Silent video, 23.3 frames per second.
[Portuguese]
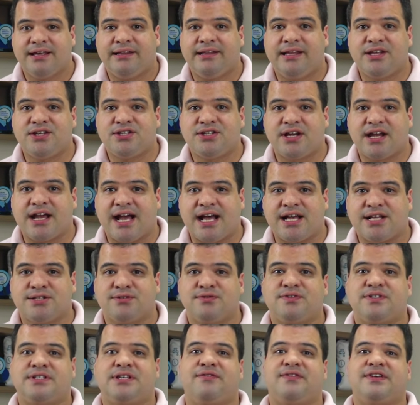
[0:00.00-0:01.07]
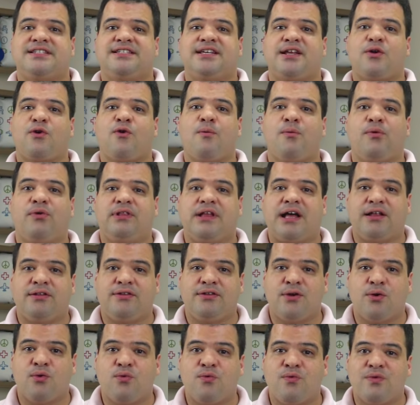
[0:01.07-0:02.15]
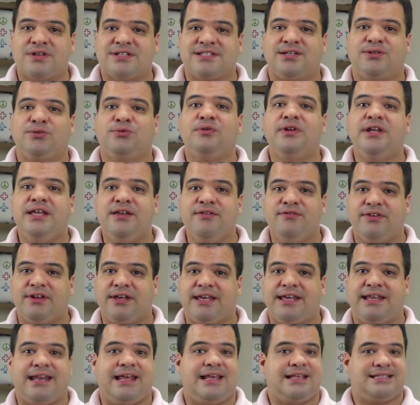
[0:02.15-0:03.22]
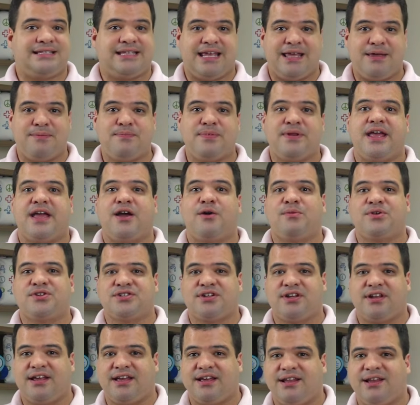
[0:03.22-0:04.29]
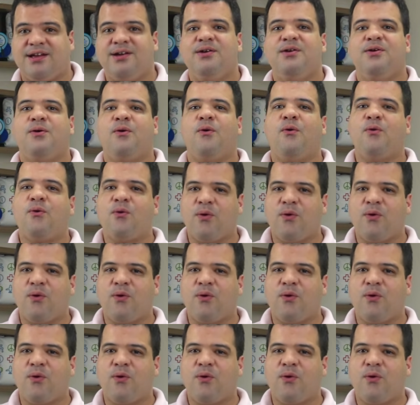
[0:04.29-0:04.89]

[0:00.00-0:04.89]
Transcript: Neste caso, você vai ser acomodado em algum assento livre, que nem sempre é uma janela ou